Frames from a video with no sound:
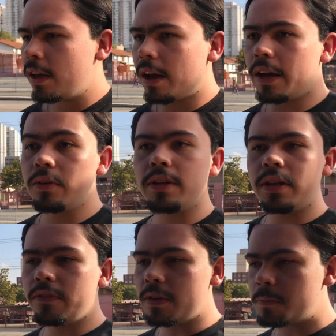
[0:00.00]
Aí eu
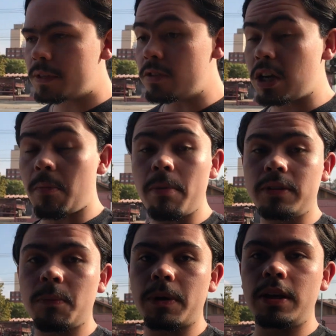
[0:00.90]
queria ver umas pecinhas de acabamento
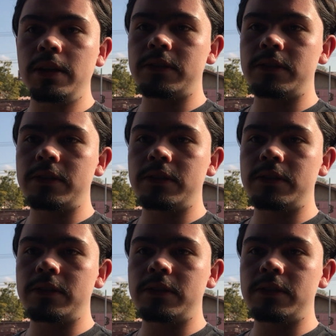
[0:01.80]
aqui pra ele.